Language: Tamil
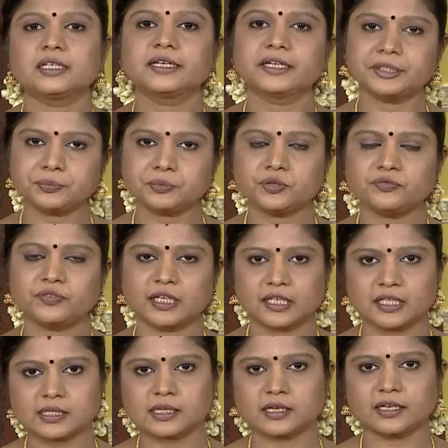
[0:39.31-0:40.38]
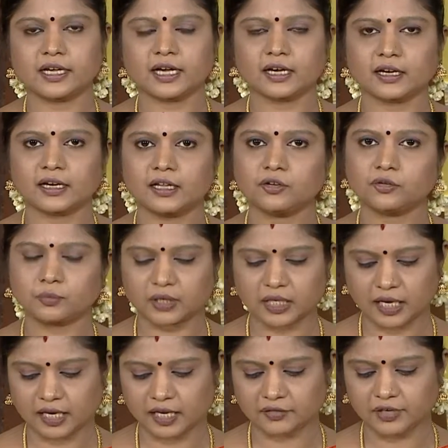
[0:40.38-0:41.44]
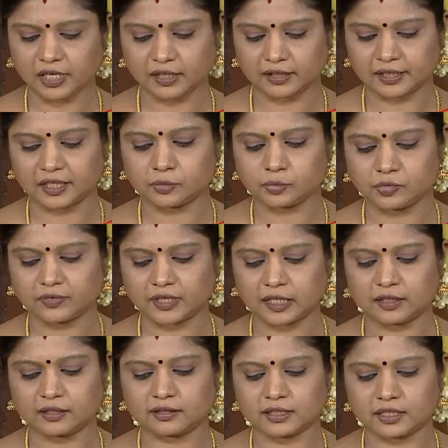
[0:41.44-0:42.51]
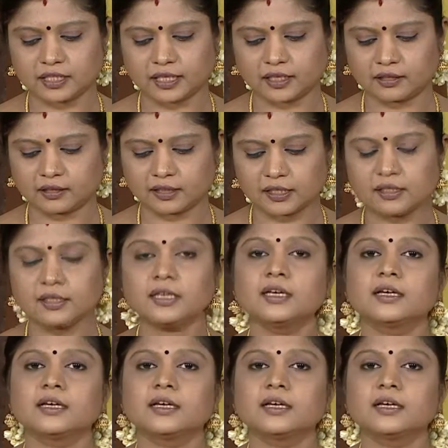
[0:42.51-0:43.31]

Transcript: இடுப்பு வலி சரியாகல ரொம்ப நாளாகவே அந்த இடுப்பு வலி இருந்துகிட்டே இருக்குது